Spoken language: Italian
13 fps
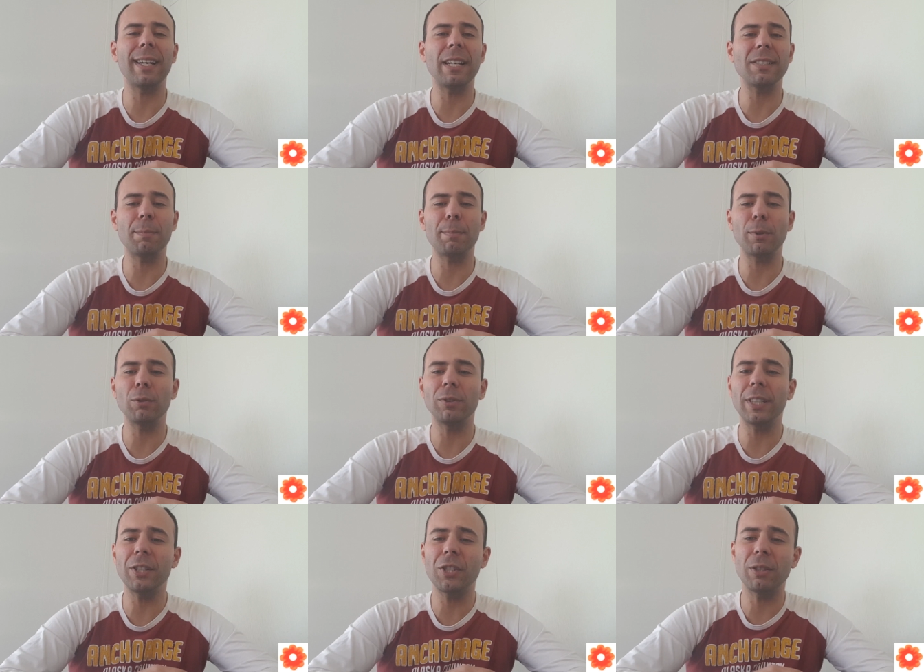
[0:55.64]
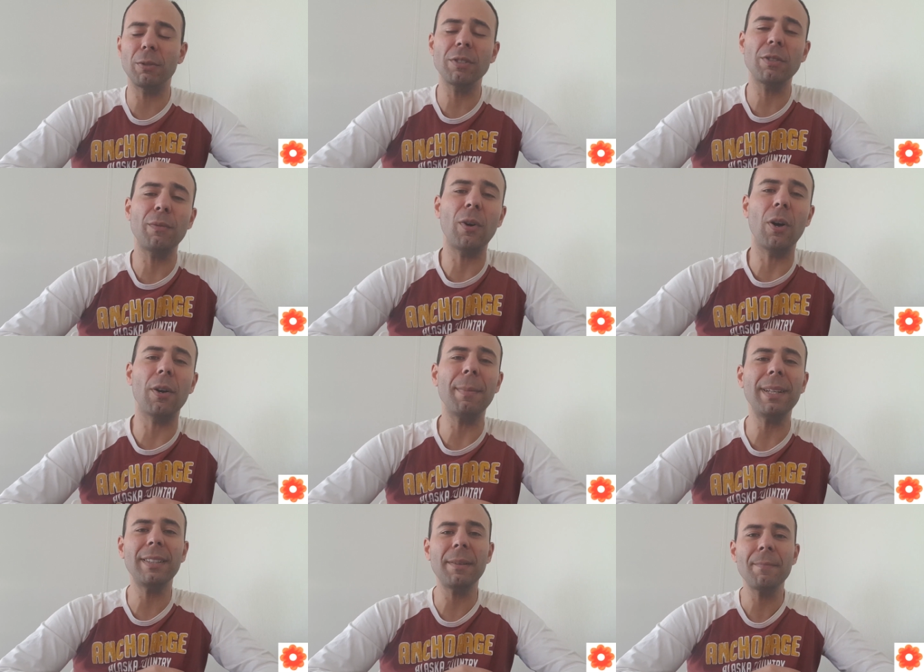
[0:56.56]
casa produttrice di questo
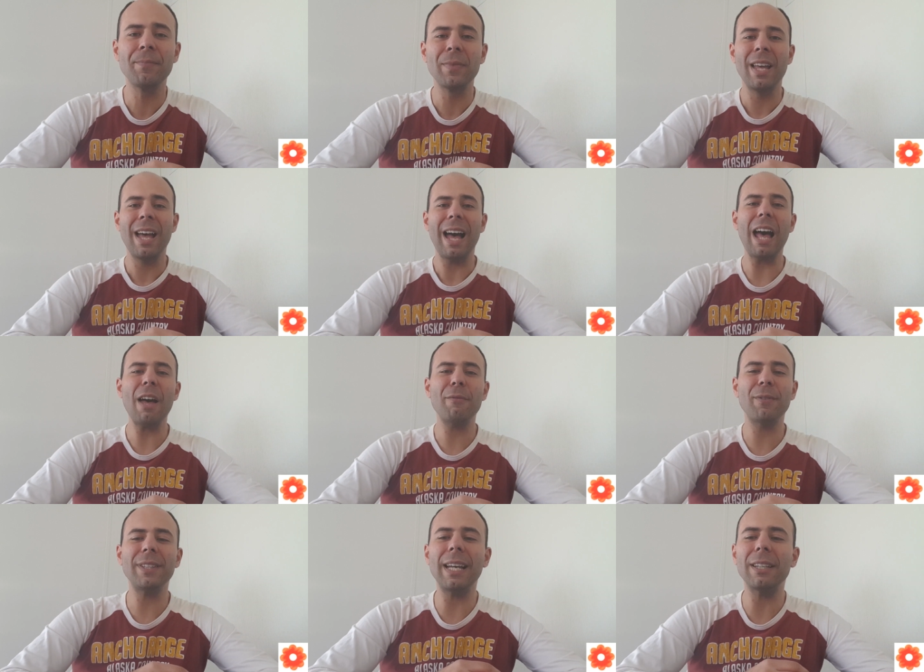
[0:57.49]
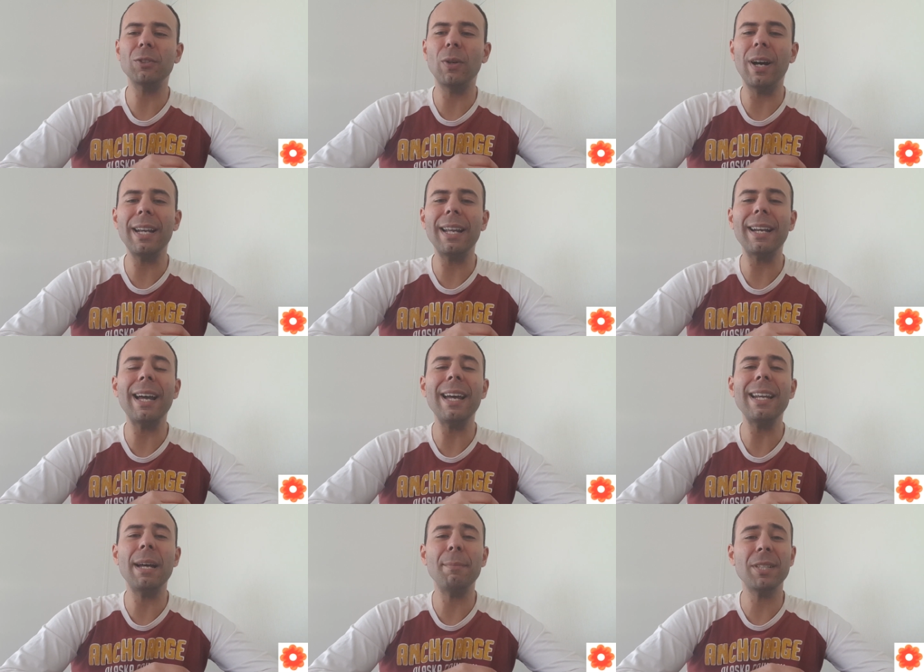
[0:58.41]
format, affidato alla
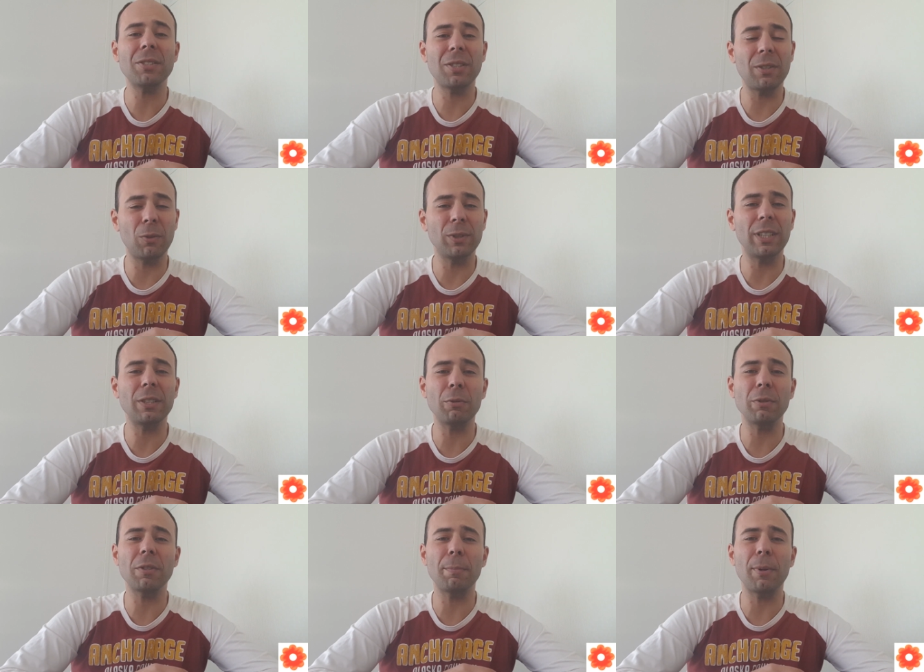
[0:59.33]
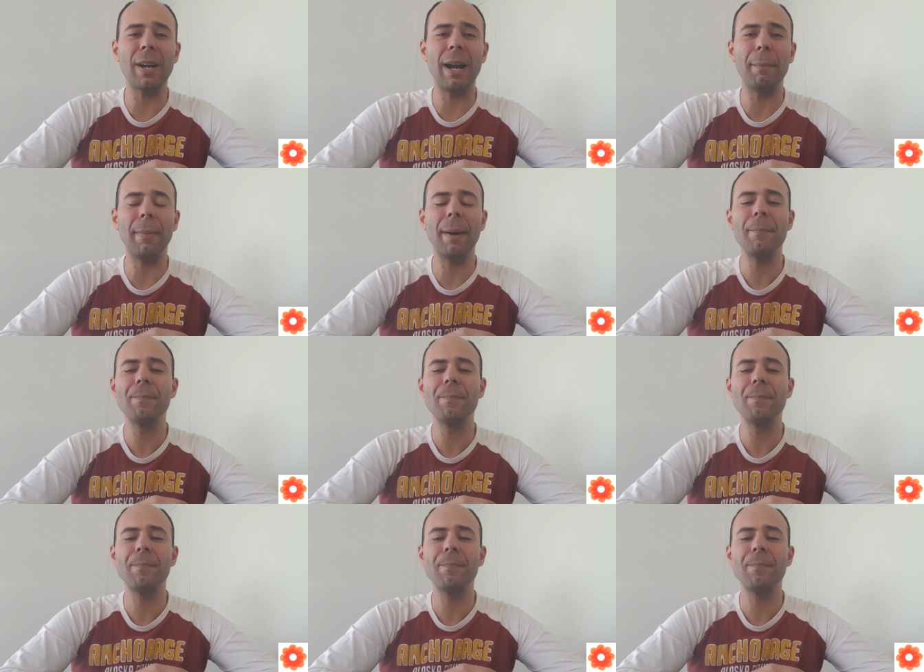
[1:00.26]
RAI la messa in onda di questo programma.